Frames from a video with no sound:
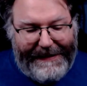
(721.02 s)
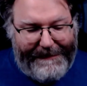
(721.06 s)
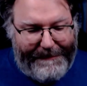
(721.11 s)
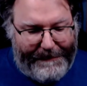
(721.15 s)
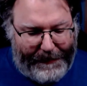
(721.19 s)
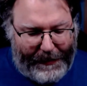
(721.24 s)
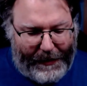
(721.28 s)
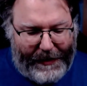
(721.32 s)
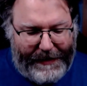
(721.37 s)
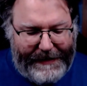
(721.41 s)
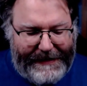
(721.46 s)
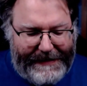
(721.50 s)

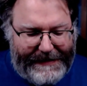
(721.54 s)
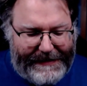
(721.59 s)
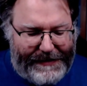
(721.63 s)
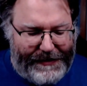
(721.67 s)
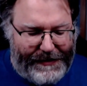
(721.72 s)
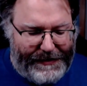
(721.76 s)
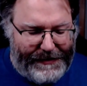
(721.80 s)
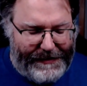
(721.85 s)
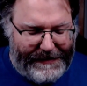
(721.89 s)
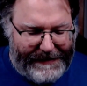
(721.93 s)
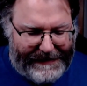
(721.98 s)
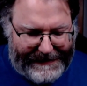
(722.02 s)
prenez
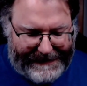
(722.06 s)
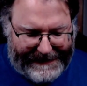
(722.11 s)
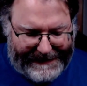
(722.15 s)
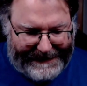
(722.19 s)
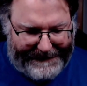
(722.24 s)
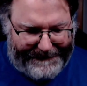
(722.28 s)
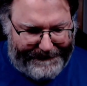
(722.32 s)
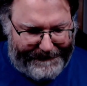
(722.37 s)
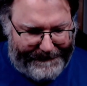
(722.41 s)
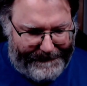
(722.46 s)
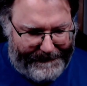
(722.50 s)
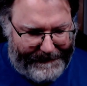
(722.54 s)
ça
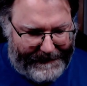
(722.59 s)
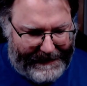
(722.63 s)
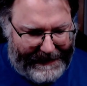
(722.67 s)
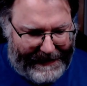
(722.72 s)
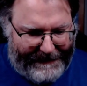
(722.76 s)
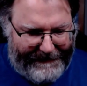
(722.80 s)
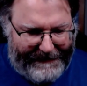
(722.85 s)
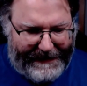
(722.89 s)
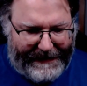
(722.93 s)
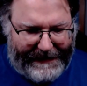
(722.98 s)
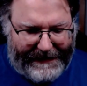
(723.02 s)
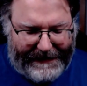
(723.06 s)

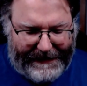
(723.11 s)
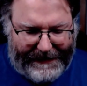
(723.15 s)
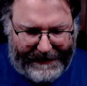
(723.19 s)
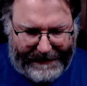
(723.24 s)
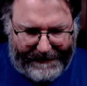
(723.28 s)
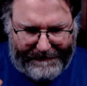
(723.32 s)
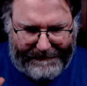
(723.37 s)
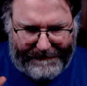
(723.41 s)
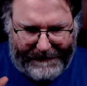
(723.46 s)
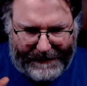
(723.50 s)
avec.